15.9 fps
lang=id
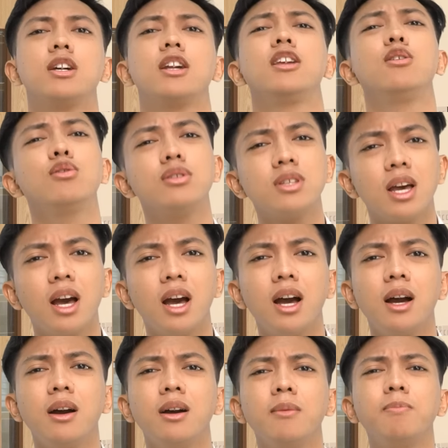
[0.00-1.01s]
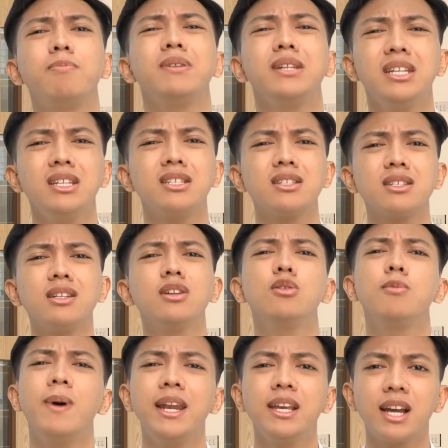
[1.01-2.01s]
serius ah please
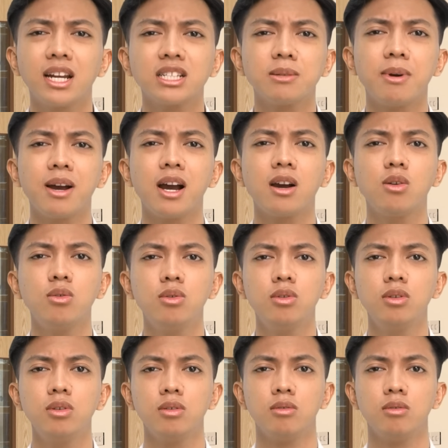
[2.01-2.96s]
ayo balikan sama aku